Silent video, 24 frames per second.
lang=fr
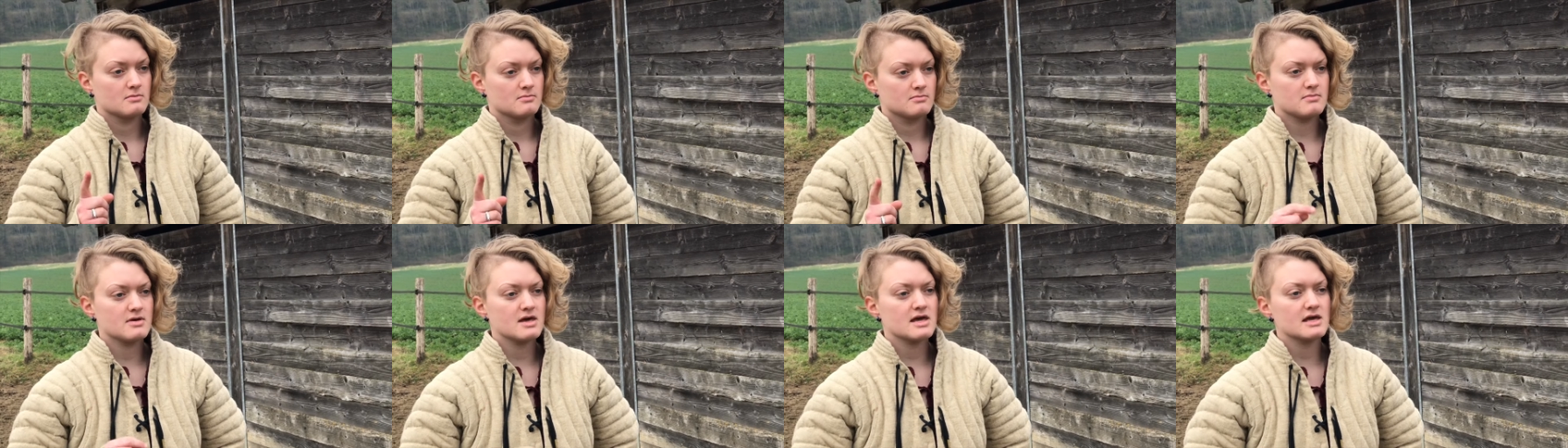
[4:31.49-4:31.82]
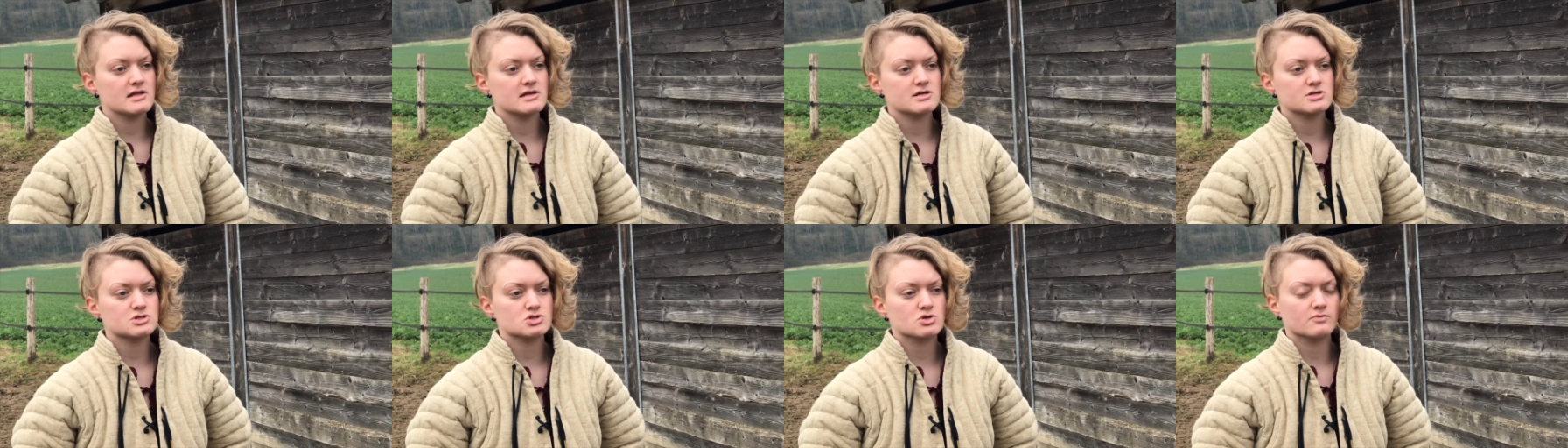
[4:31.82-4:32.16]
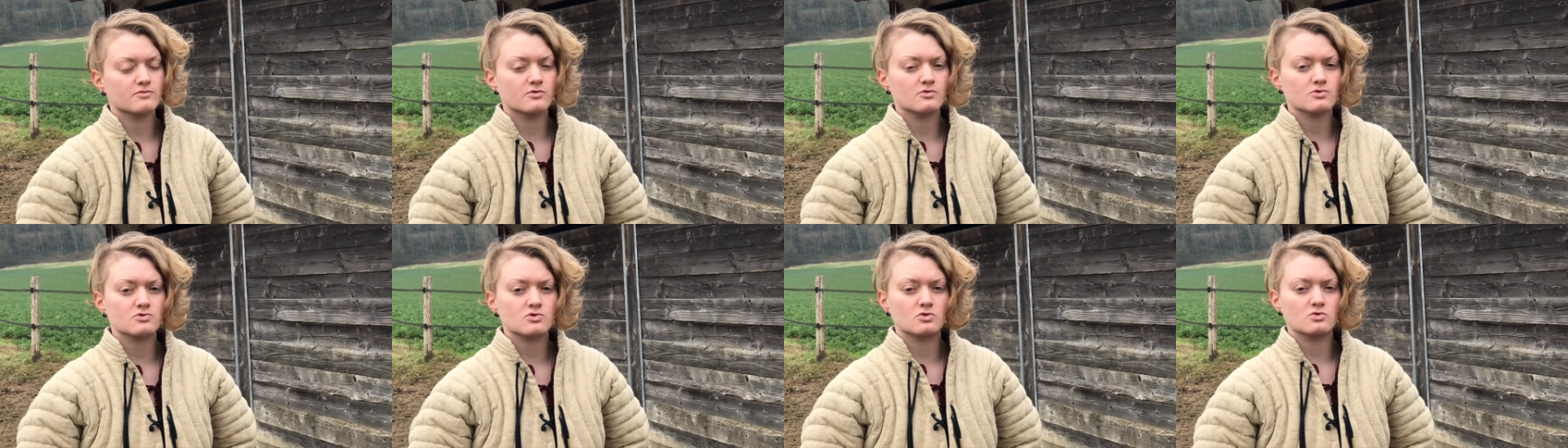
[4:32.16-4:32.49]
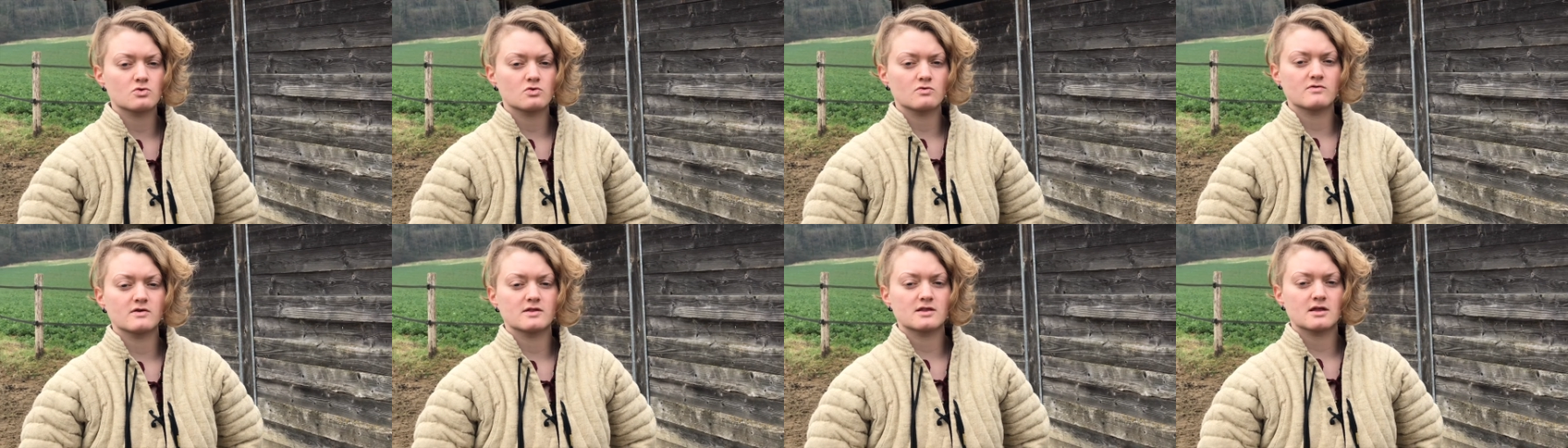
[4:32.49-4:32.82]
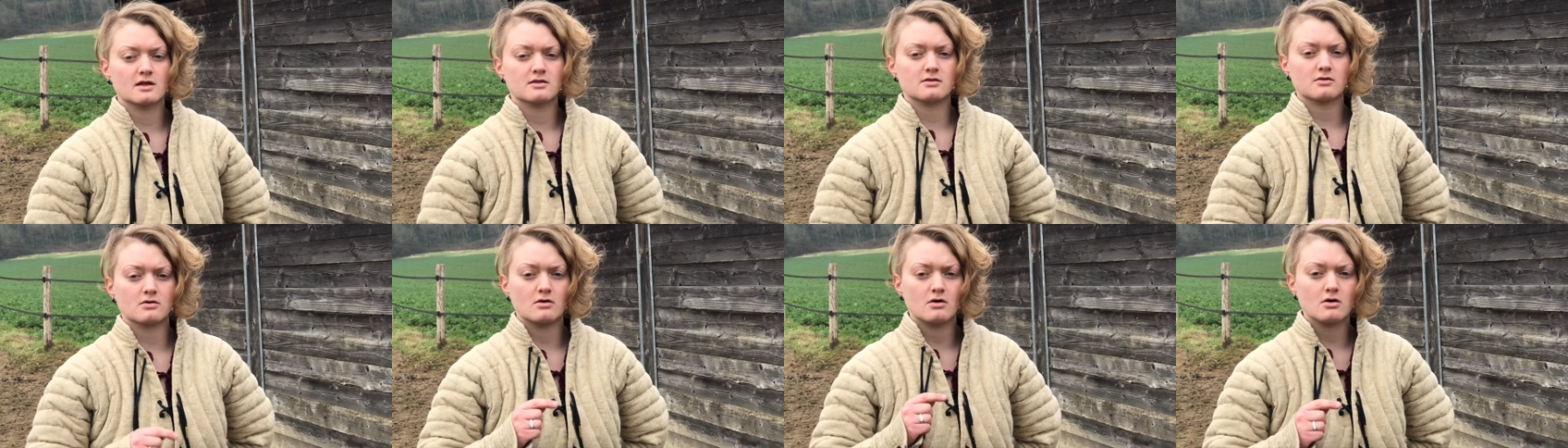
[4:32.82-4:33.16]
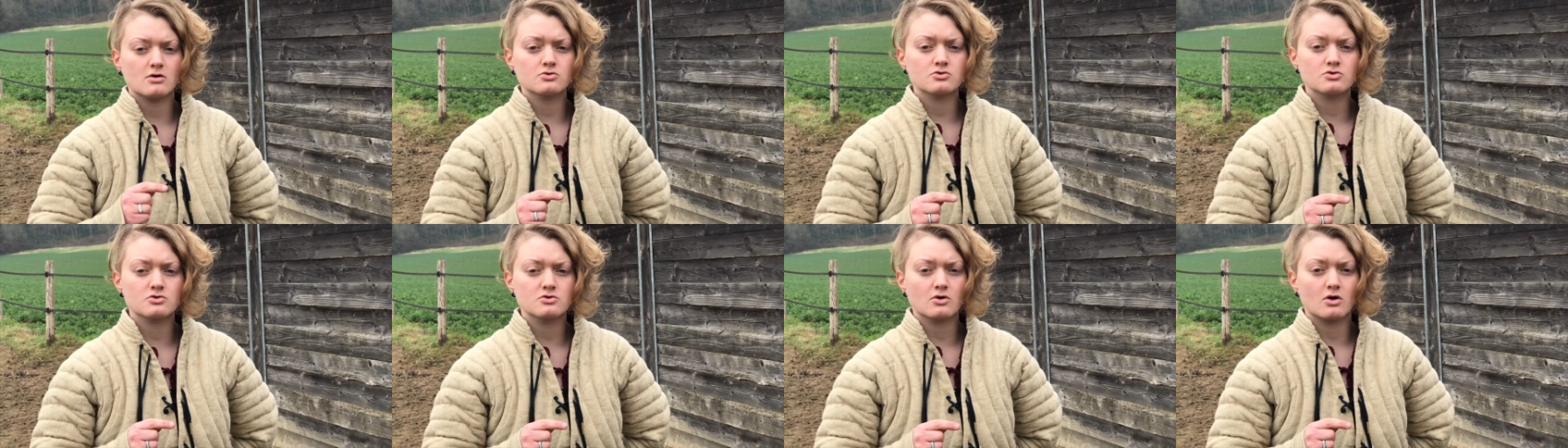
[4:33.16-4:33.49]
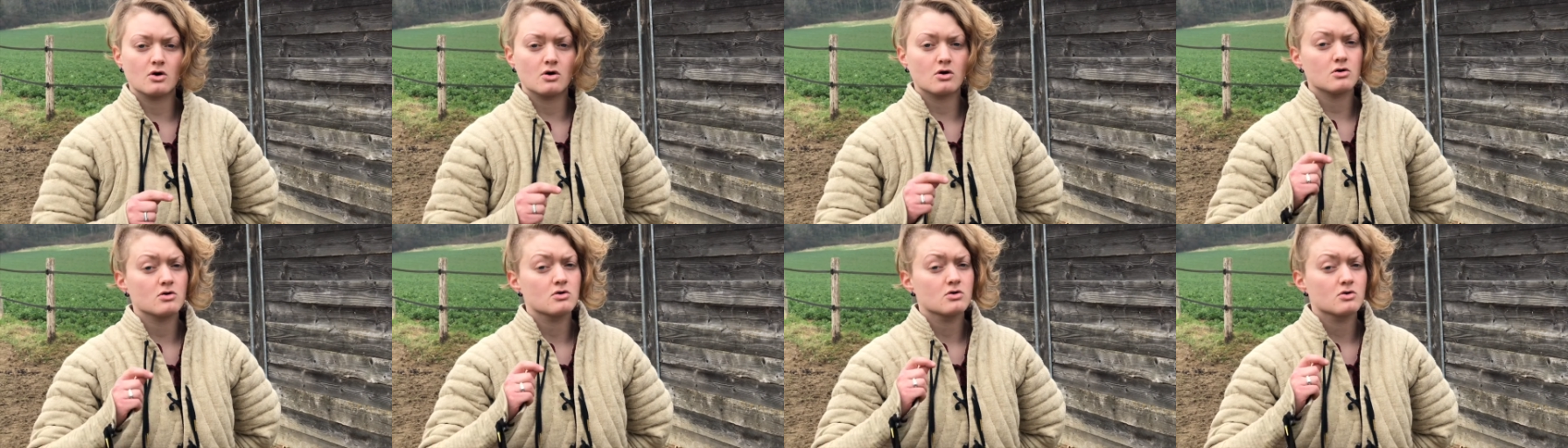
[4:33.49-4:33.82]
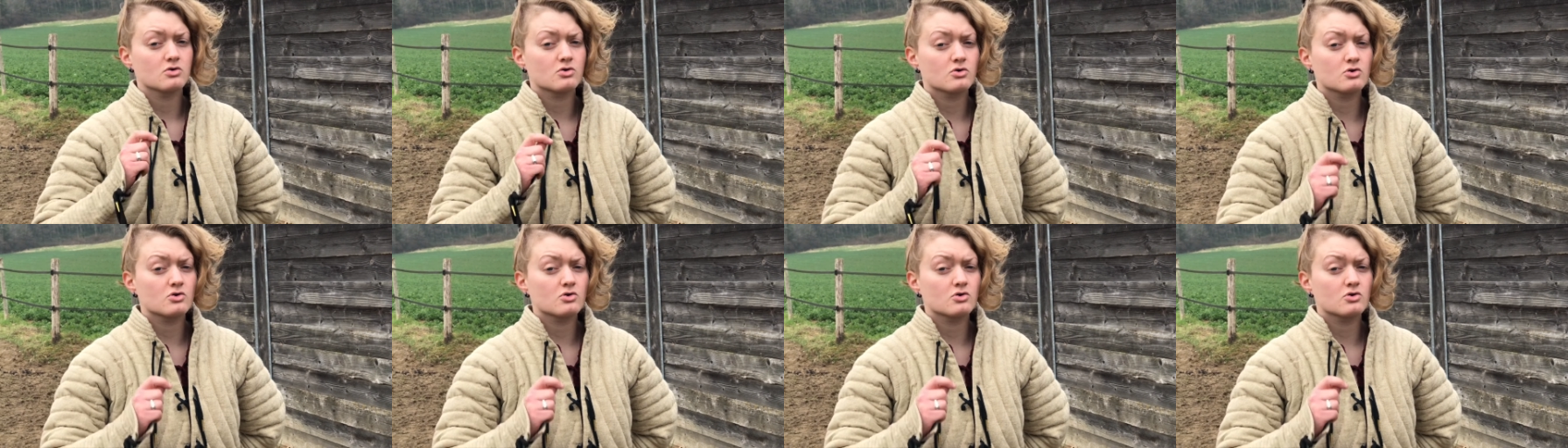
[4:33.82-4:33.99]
mais les chevaux se devaient être endurants,